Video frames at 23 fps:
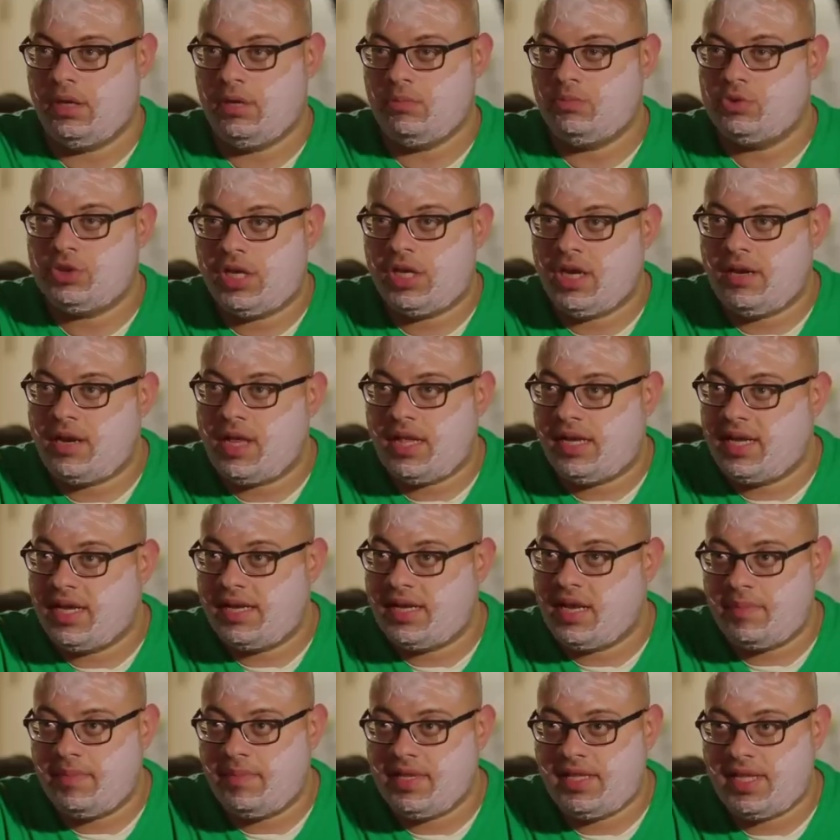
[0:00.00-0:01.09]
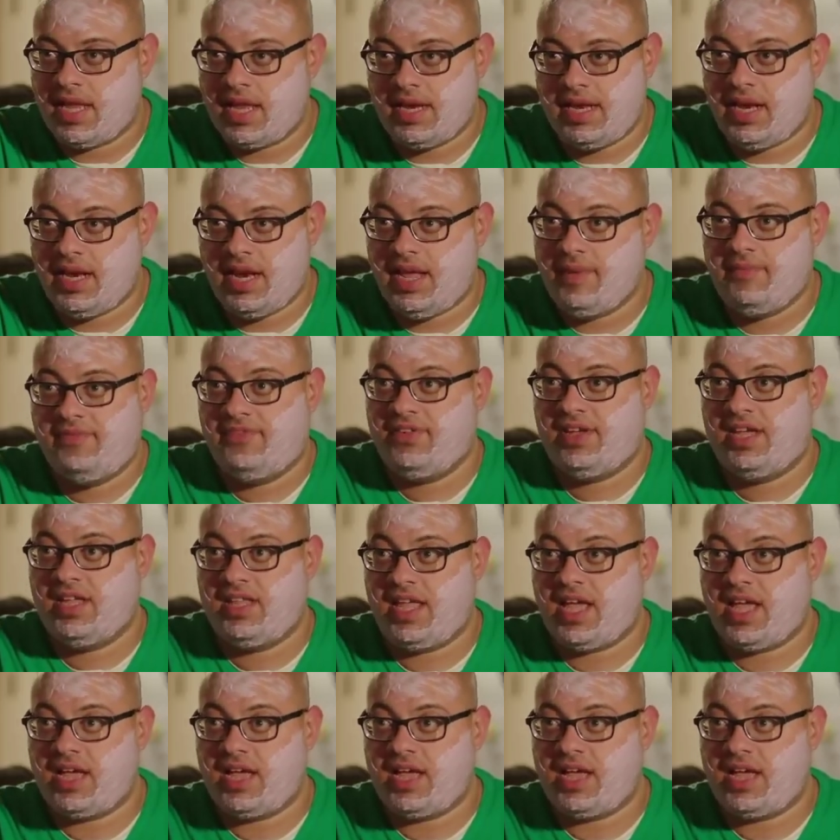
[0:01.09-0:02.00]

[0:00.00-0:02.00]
ايه المشكله انها تجي لنا البيت يعني ايه العيب في كده